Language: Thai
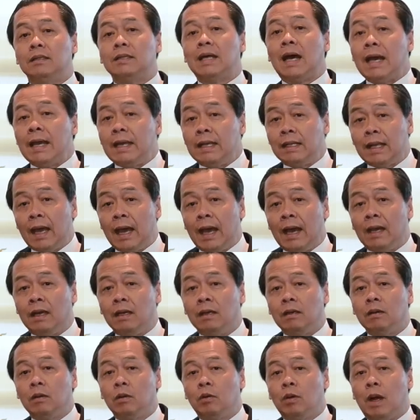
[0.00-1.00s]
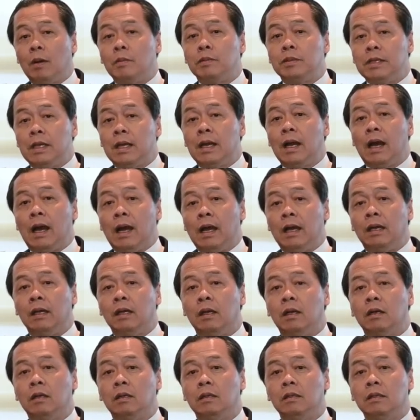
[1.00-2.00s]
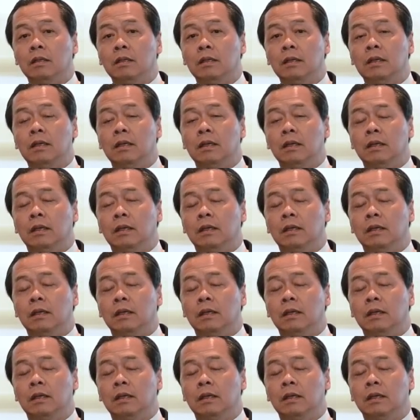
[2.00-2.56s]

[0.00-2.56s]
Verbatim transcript: ใส่แทนความเสียหายที่